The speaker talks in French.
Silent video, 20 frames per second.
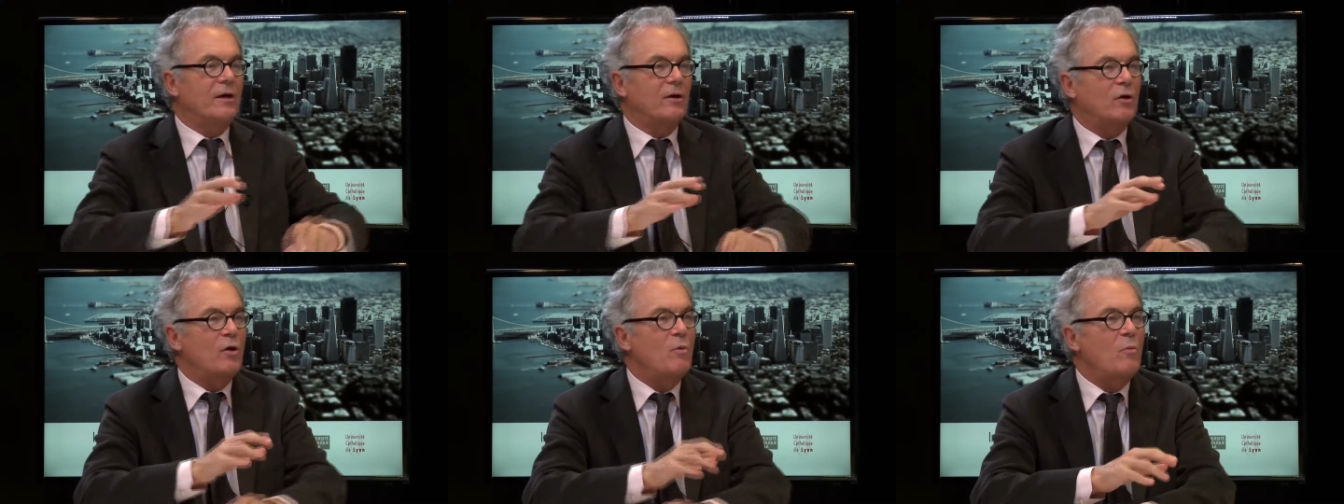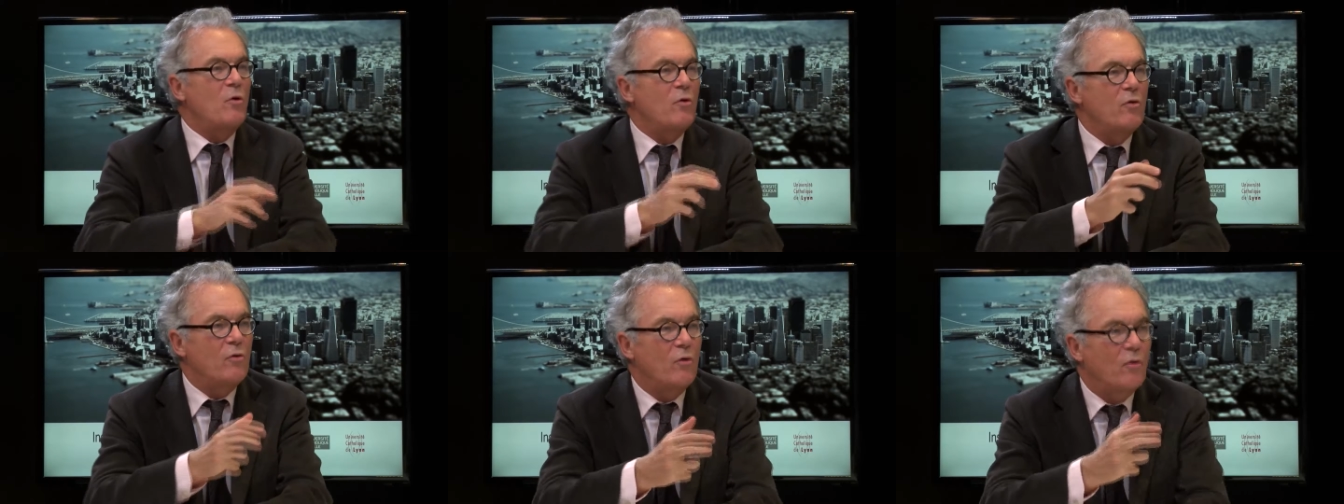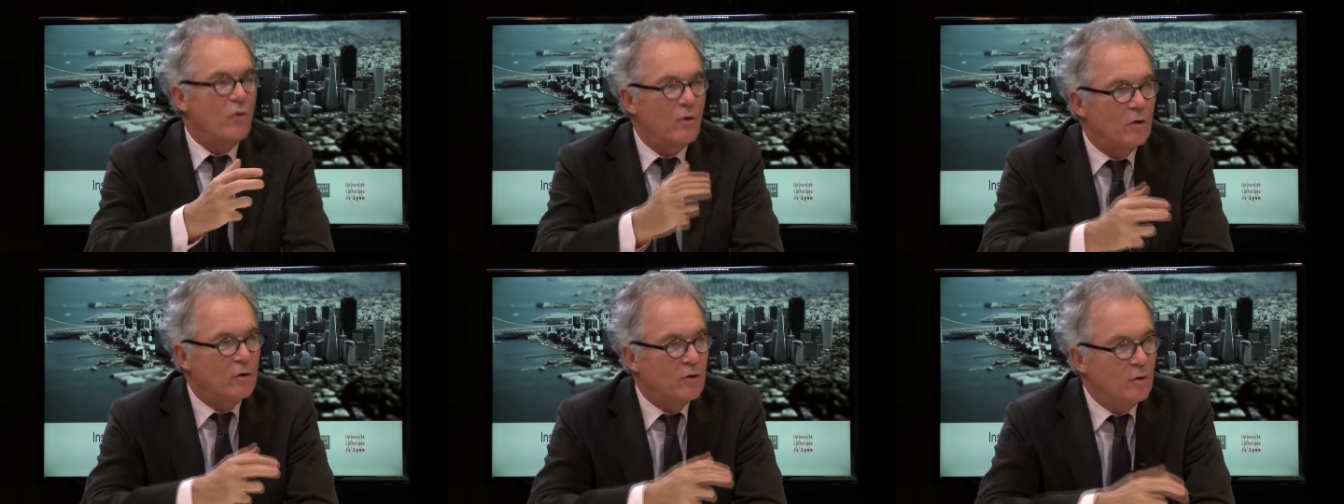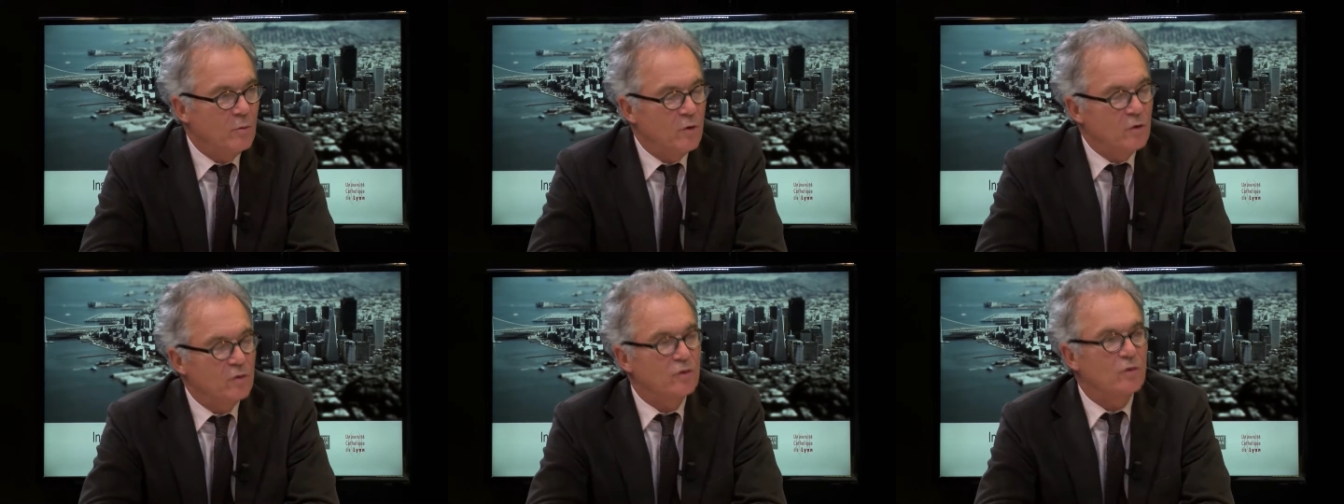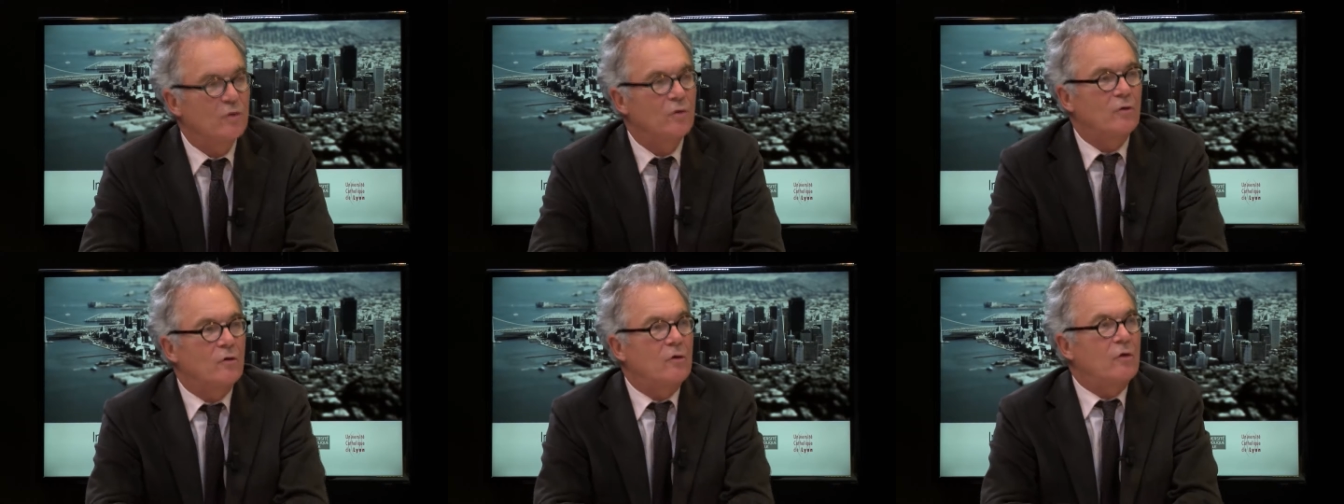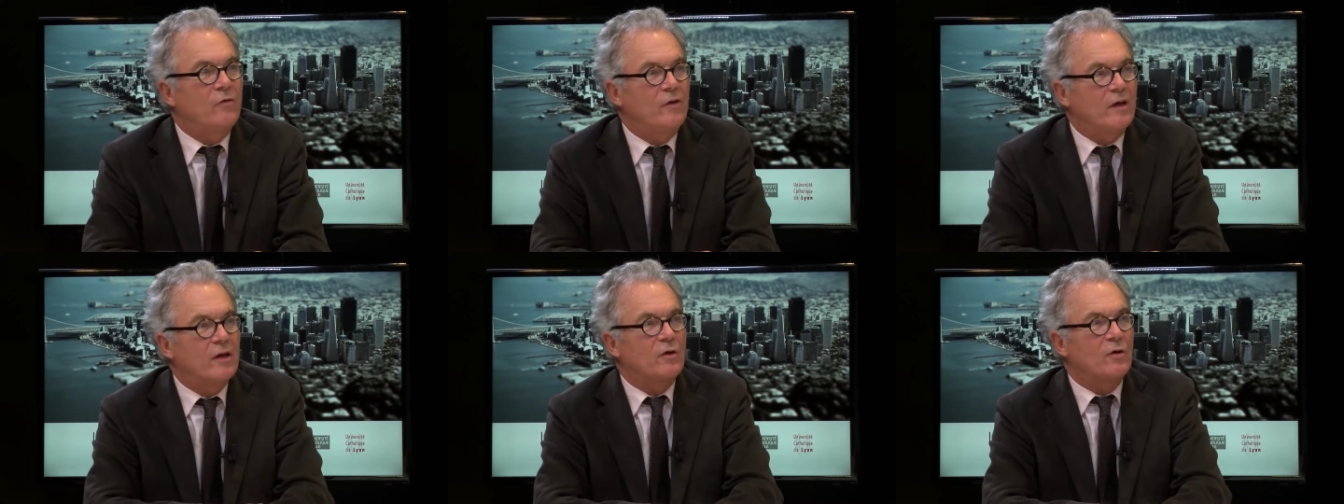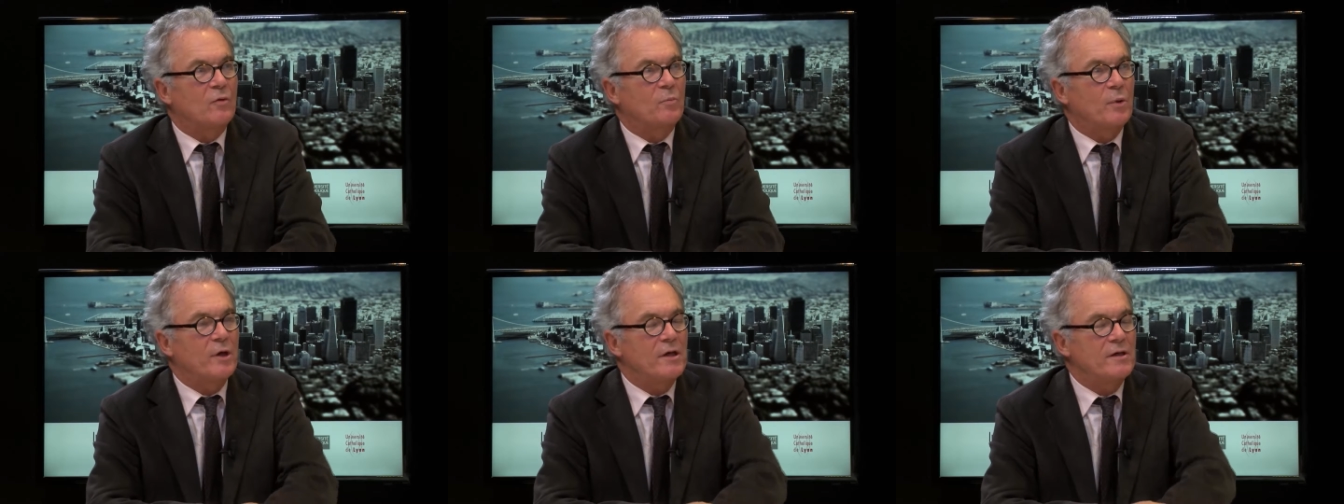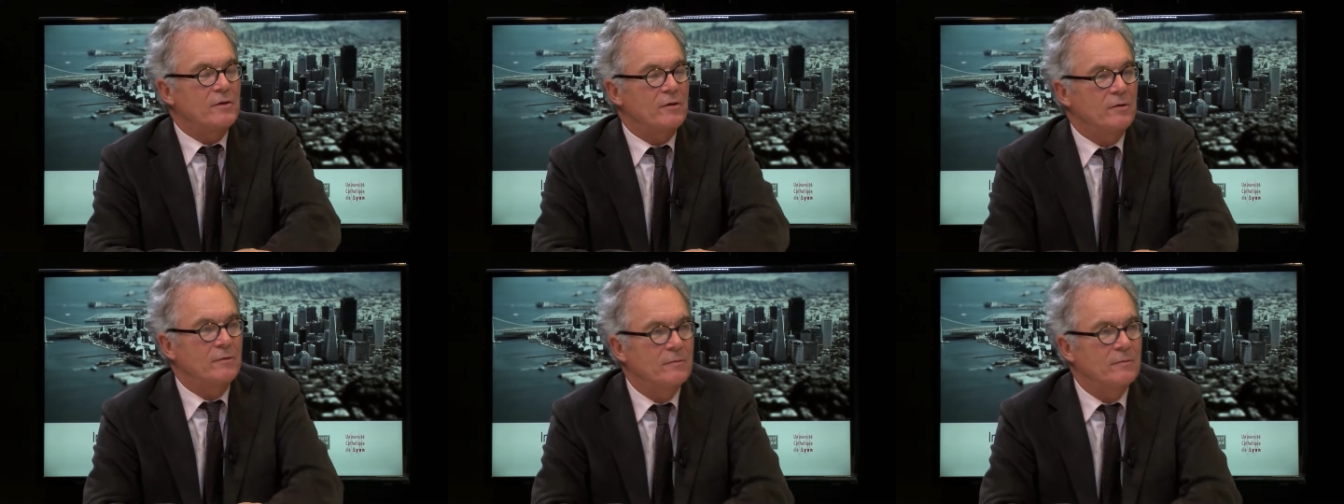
comment, on, revient dans le présent